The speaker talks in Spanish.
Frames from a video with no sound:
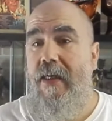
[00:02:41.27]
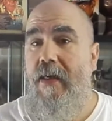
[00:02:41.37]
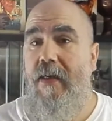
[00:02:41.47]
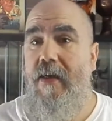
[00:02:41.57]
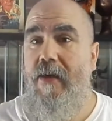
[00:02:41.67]

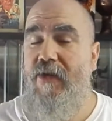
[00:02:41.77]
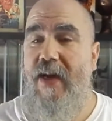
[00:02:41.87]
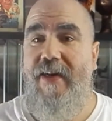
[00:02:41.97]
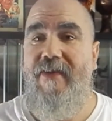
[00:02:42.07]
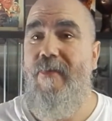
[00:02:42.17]
Eh, o
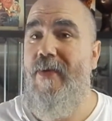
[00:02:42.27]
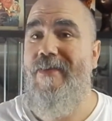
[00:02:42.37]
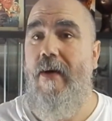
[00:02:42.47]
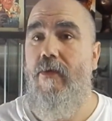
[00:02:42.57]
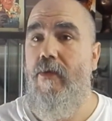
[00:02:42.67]
sea, que siempre
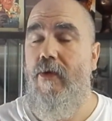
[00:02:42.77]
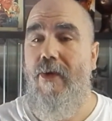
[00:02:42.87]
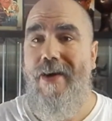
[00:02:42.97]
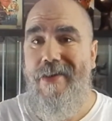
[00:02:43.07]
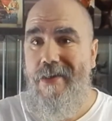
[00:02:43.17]
está
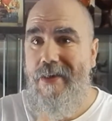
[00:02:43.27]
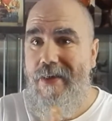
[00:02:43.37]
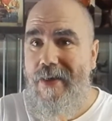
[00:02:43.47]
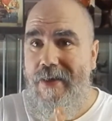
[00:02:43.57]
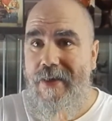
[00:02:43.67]
uno
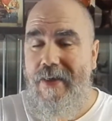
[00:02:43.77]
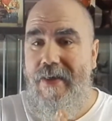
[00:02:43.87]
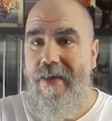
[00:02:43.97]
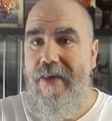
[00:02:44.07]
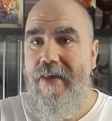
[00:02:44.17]
ahí
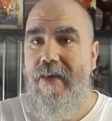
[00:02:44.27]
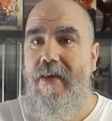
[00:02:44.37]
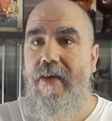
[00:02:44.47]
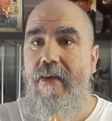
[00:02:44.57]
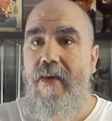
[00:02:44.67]

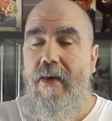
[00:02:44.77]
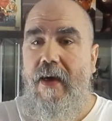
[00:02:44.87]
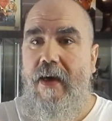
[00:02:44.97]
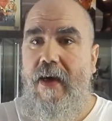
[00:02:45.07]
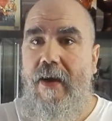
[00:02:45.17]
eh,
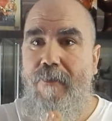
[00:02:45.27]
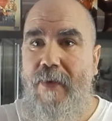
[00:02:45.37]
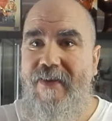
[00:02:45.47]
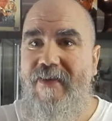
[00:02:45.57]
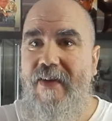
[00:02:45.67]
a, a,
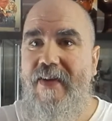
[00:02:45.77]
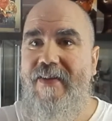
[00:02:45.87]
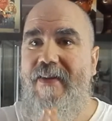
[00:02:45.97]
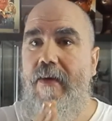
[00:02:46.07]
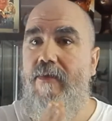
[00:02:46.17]
expensas de que
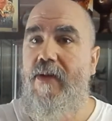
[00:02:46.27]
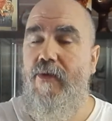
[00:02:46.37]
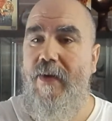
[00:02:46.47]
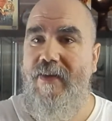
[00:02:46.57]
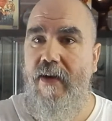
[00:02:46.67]
salga una
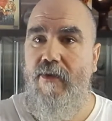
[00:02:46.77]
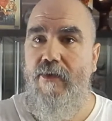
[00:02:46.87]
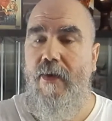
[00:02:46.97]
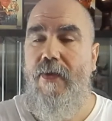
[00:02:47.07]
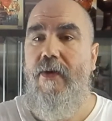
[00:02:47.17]
subasta en
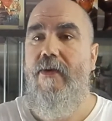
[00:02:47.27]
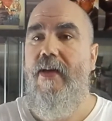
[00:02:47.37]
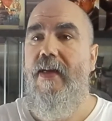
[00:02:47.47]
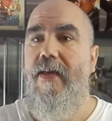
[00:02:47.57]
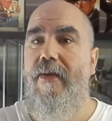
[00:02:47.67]

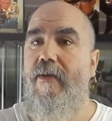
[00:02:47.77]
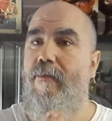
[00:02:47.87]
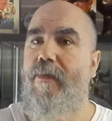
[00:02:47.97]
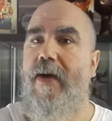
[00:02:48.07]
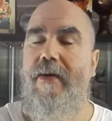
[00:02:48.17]
condiciones, de
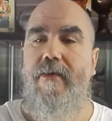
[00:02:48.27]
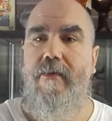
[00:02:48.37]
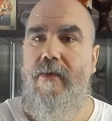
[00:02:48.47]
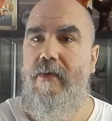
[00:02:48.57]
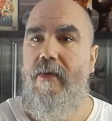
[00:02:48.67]
comprar,
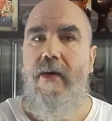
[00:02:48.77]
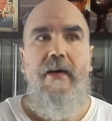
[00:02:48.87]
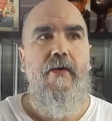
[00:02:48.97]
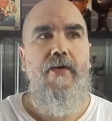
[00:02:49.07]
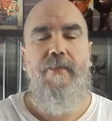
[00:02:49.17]

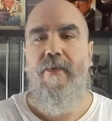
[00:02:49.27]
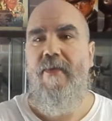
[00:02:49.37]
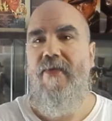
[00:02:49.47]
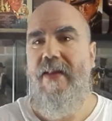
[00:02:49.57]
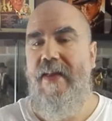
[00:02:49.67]
oye, pues
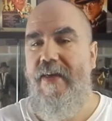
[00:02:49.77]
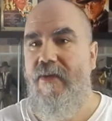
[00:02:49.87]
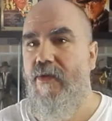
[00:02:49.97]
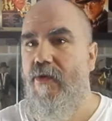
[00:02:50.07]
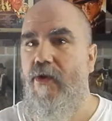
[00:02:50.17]
me faltan
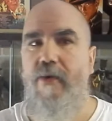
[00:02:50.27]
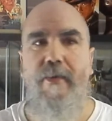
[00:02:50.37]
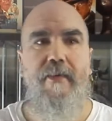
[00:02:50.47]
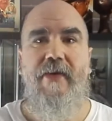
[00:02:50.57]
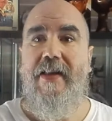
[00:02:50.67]
estos
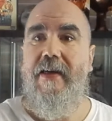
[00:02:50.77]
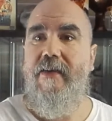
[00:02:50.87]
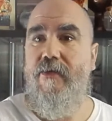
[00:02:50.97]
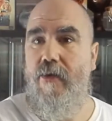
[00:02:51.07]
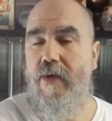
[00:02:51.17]
cómics, me faltan
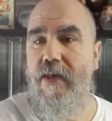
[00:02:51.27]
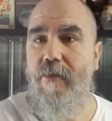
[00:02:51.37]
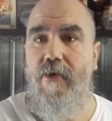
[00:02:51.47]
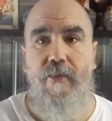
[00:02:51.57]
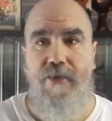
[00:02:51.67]
estos
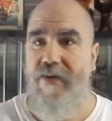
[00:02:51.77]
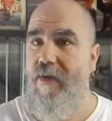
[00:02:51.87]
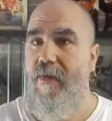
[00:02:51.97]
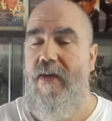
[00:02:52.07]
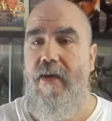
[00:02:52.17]
libros, como ya
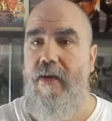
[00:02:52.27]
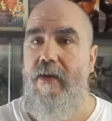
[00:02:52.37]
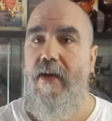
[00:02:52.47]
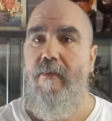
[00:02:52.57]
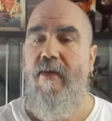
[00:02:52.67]
sabéis
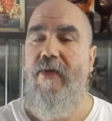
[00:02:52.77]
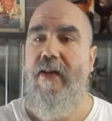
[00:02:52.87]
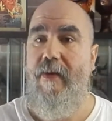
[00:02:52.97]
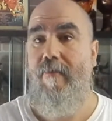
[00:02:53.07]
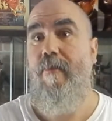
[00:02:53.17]
que me
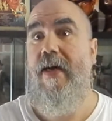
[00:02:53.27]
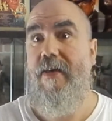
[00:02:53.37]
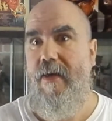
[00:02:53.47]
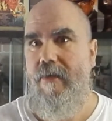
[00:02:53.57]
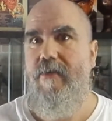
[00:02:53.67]
faltan
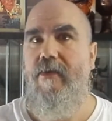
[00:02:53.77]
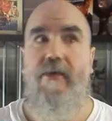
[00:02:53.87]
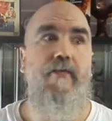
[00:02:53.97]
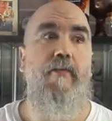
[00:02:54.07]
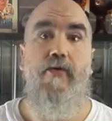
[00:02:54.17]
varias
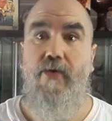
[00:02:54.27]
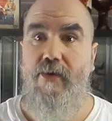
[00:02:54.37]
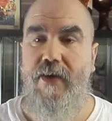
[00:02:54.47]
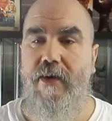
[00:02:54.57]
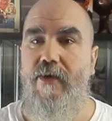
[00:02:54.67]
y un
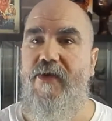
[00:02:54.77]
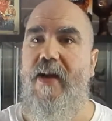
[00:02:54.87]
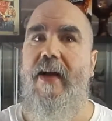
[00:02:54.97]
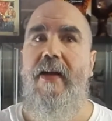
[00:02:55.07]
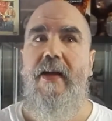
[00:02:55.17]
montón de cosas.